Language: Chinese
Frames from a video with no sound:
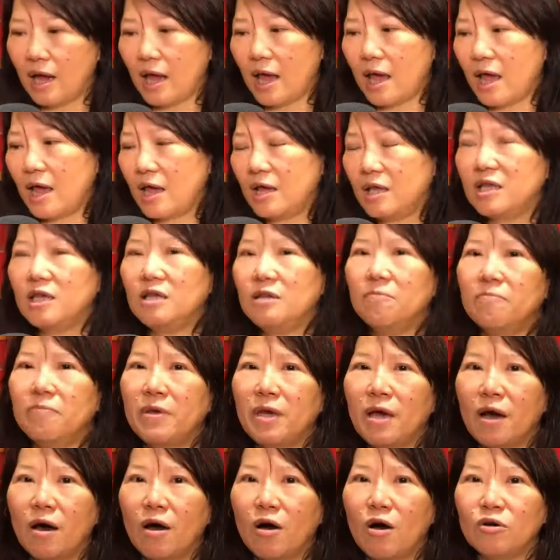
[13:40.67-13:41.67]
哎，一
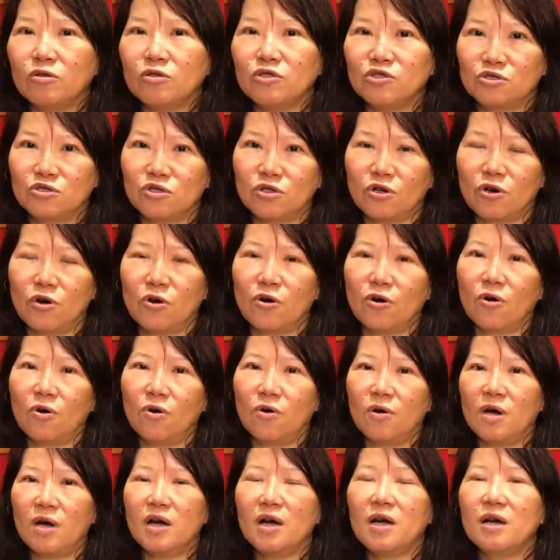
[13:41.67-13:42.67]
瓢酒，
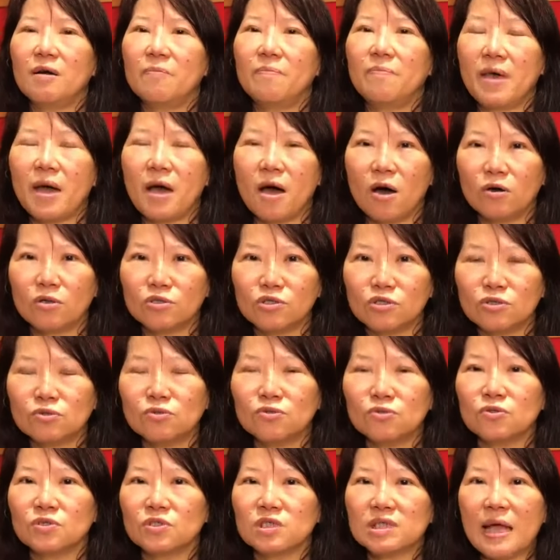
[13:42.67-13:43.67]
二瓢
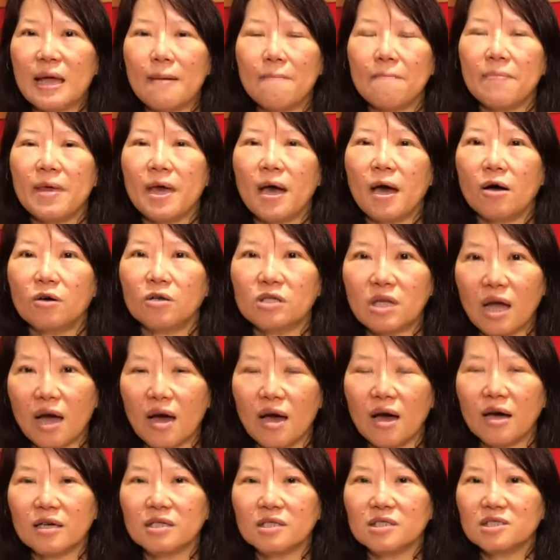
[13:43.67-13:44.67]
醋，三瓢
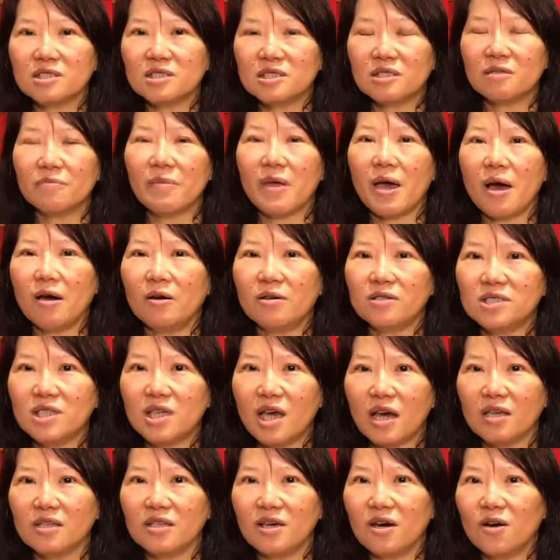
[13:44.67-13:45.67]
糖，四瓢
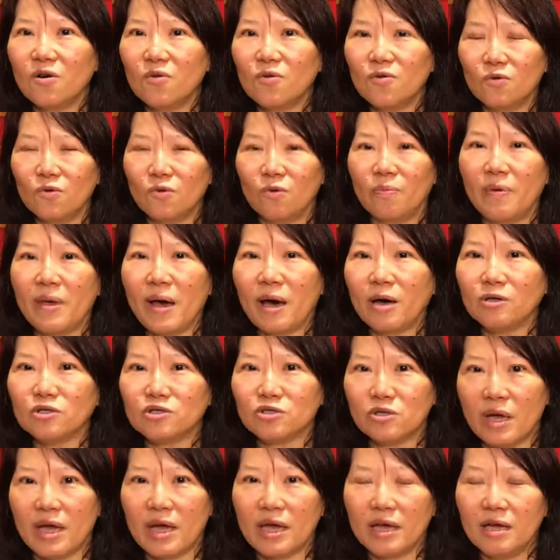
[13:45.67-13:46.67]
酱油，五瓢
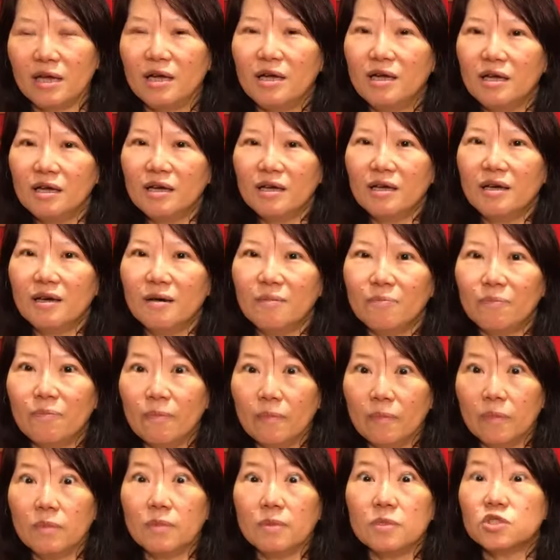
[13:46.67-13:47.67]
水，啊，这
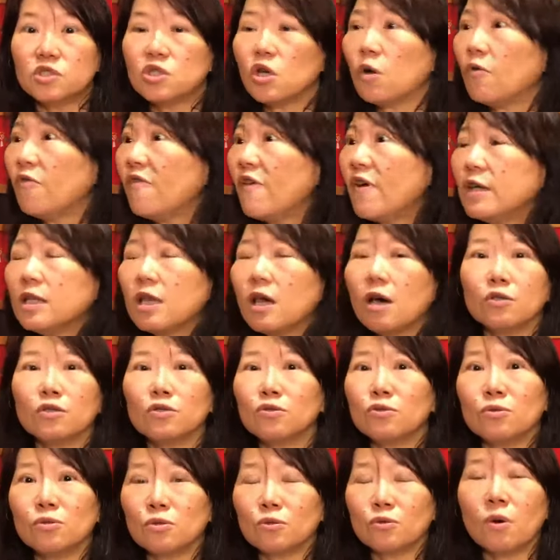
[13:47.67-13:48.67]
么这么就放到
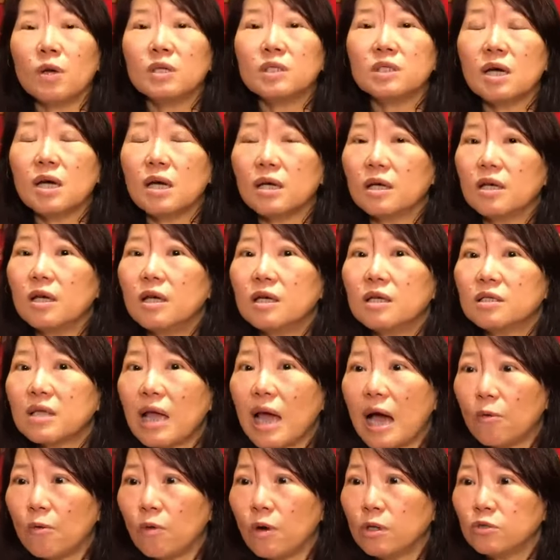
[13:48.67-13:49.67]
桌锅上。
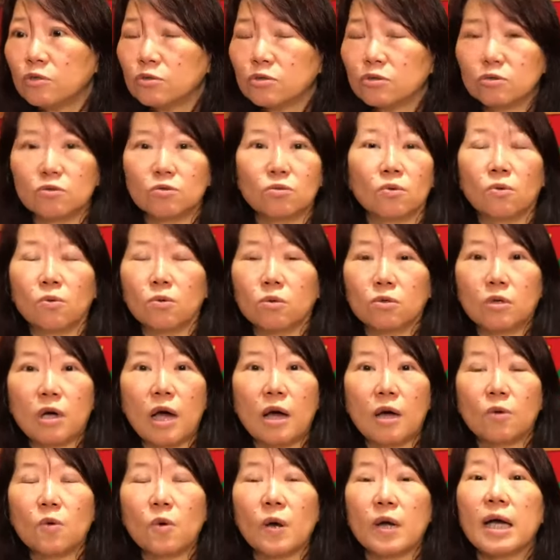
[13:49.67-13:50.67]
大火煮，
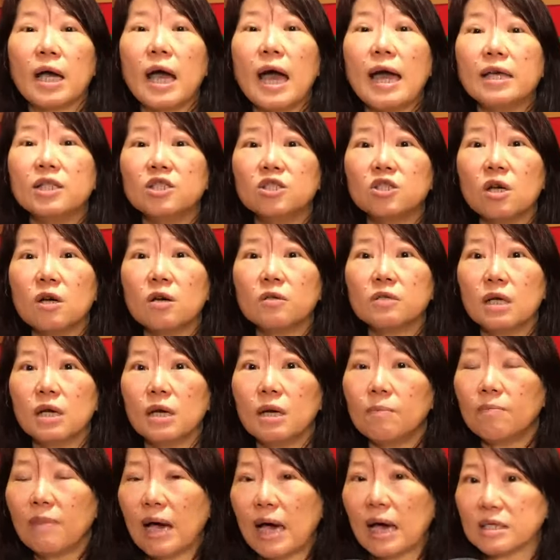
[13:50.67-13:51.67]
呃，滚开之后
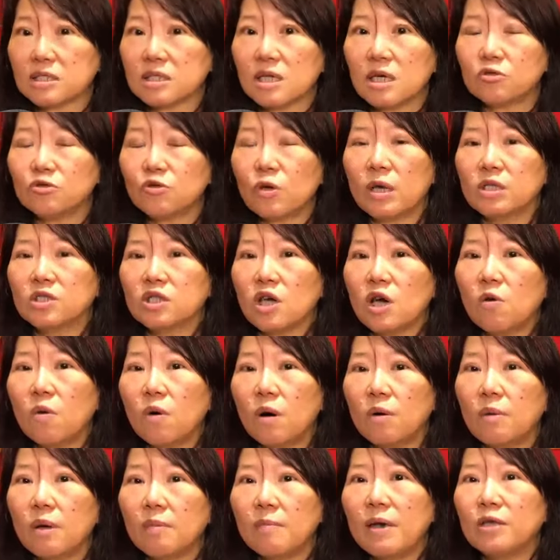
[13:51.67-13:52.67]
呢，马上转小
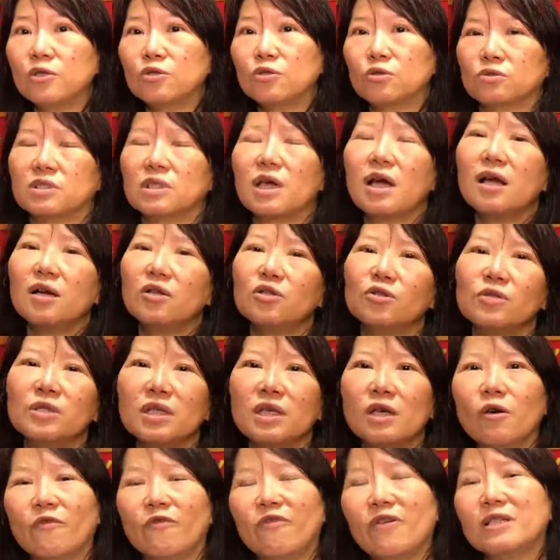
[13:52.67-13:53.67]
火慢慢煮。当然中
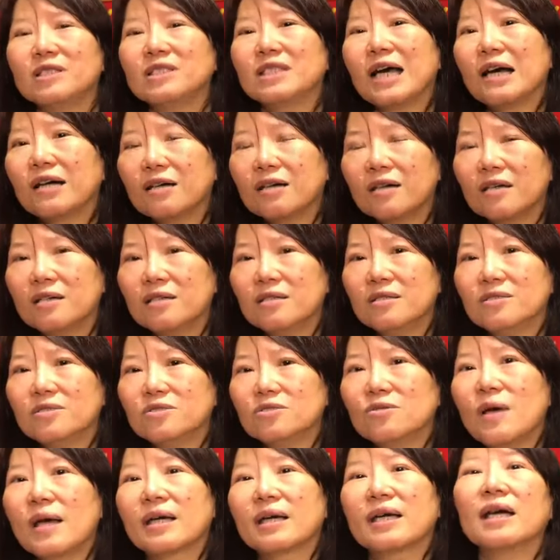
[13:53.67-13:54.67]
间有放姜跟
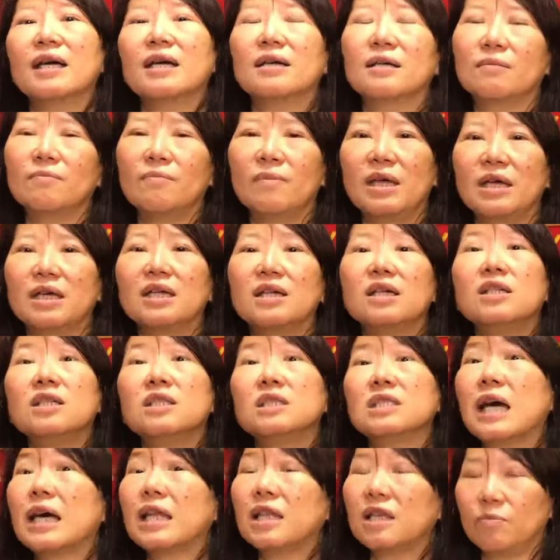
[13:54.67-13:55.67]
蒜，看每个人
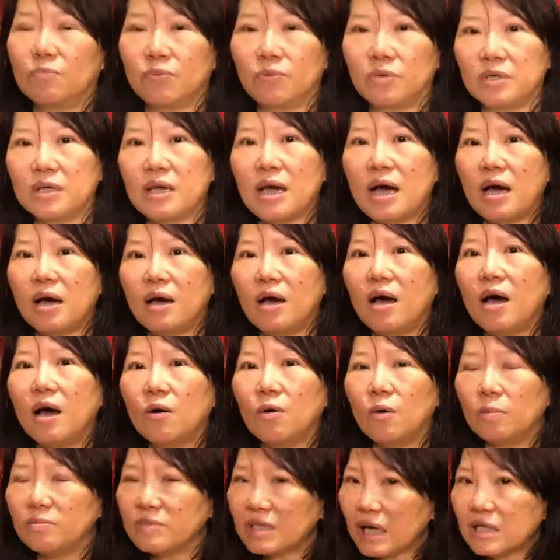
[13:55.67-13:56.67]
家里不一样啊。
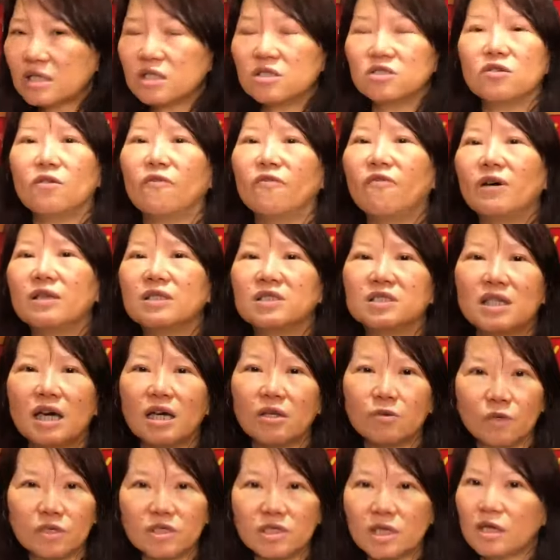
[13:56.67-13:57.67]
我们家是只有放姜，
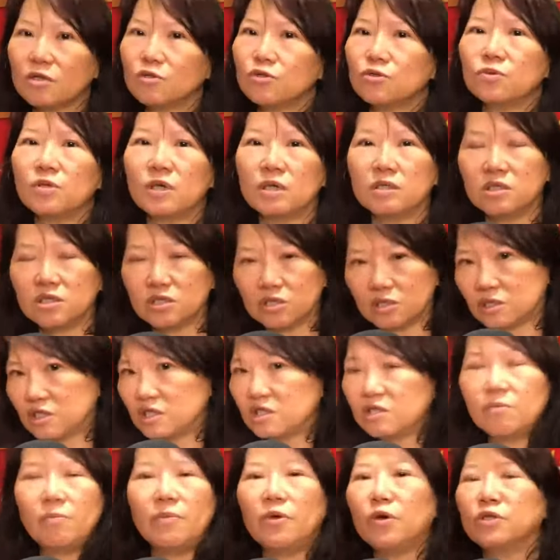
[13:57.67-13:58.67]
因为江苏人其
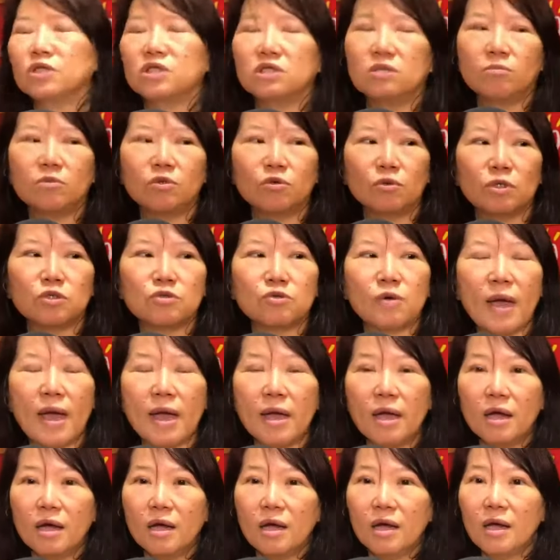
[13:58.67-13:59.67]
实没有吃那么多蒜。
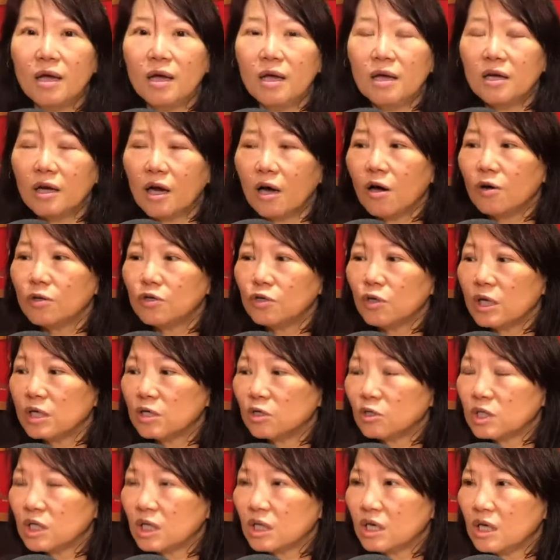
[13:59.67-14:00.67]
对，然后所以
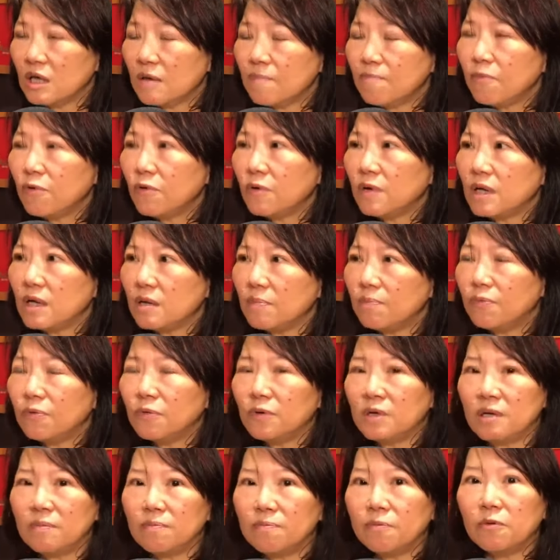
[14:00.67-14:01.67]
就是一步一
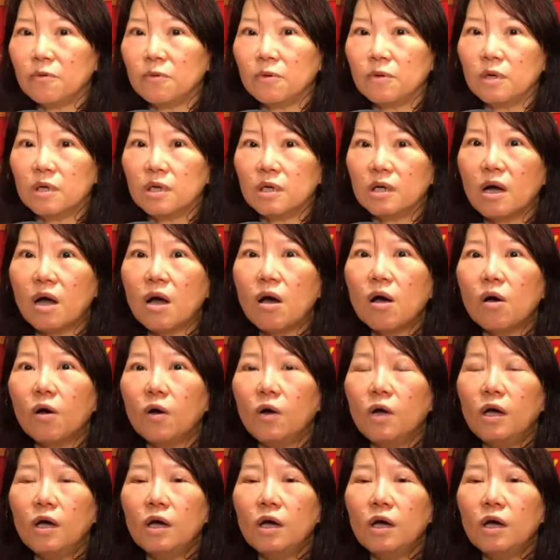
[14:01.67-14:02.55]
步一步，然后